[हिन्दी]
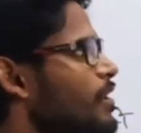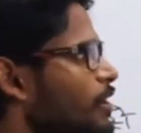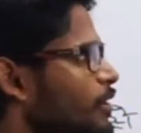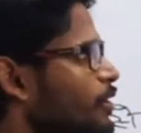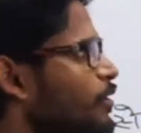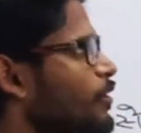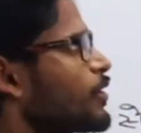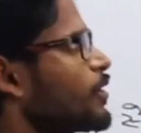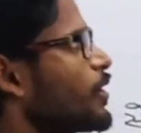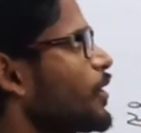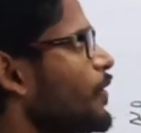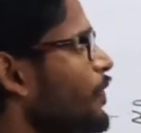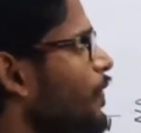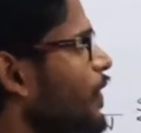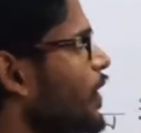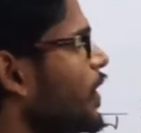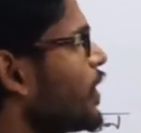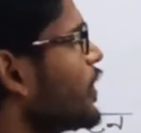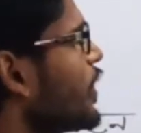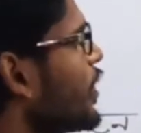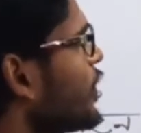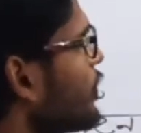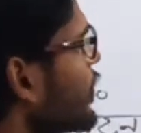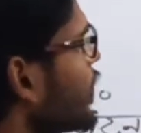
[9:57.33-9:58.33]
तो
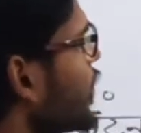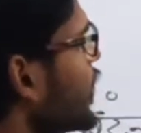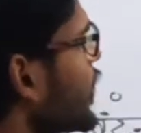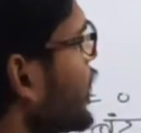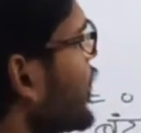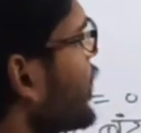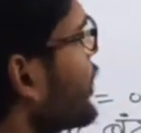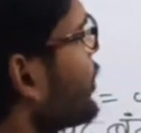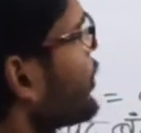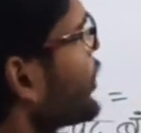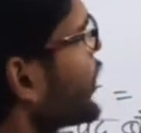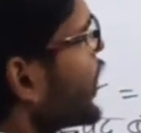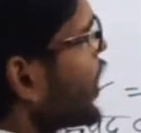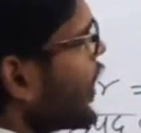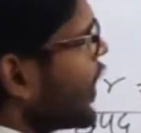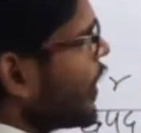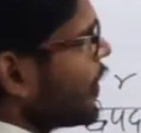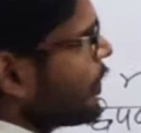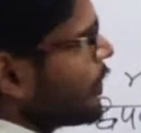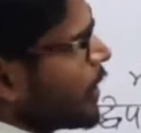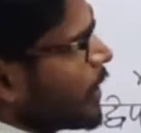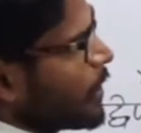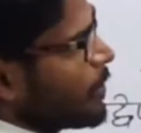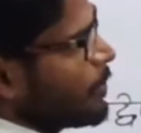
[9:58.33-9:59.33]
सफलता मिली है
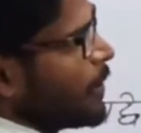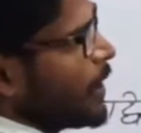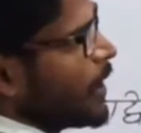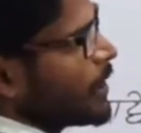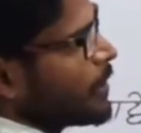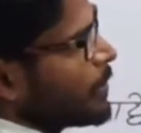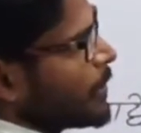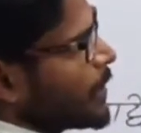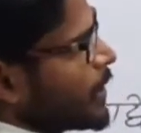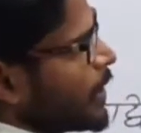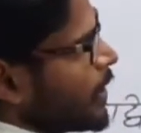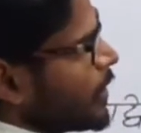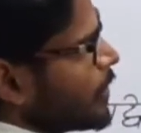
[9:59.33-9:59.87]
अब एक बात बता